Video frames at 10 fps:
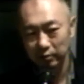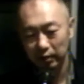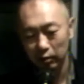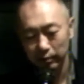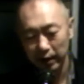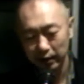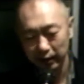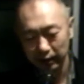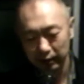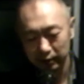かをメイン
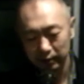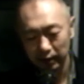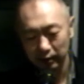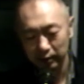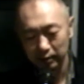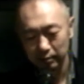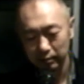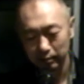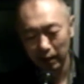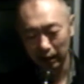に作ってる
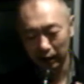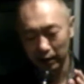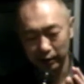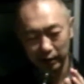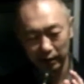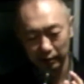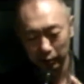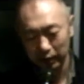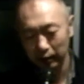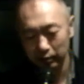会社の
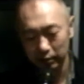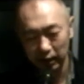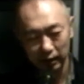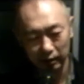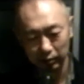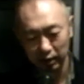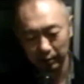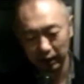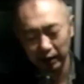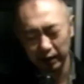サウンドクリエイターとして今、
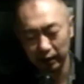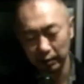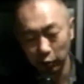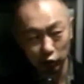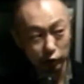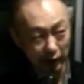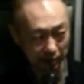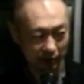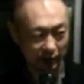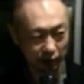在籍、もう10年、
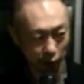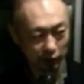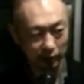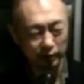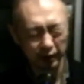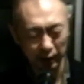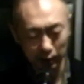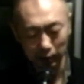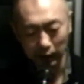そこにいるんですけど、